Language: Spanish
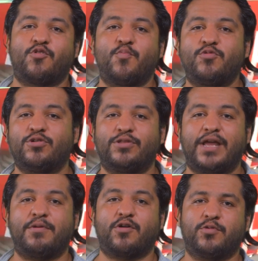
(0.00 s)
con mucho
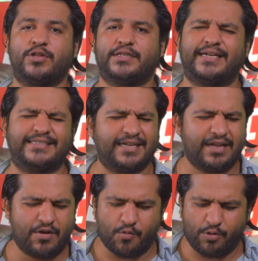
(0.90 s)
nervio, con mucho estrés,
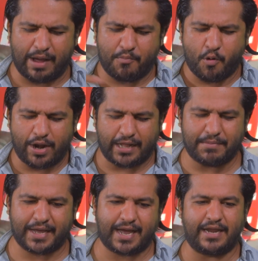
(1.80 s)
una bola
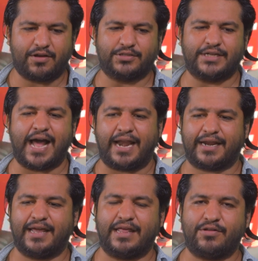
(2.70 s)
de mecánicos
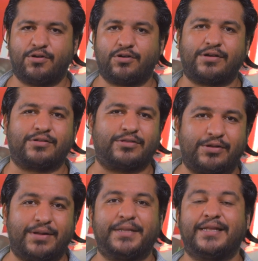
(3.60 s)
alrededor
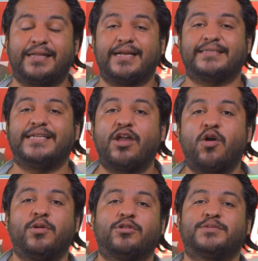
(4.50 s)
solamente tenían
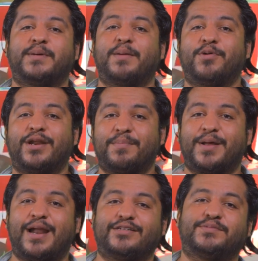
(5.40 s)
5 minutos para poder
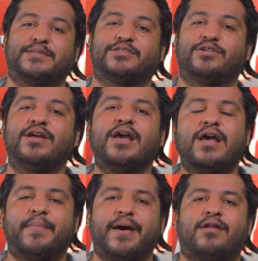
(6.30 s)
reparar la suspensión,
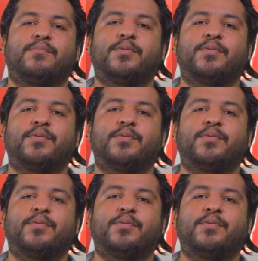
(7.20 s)
para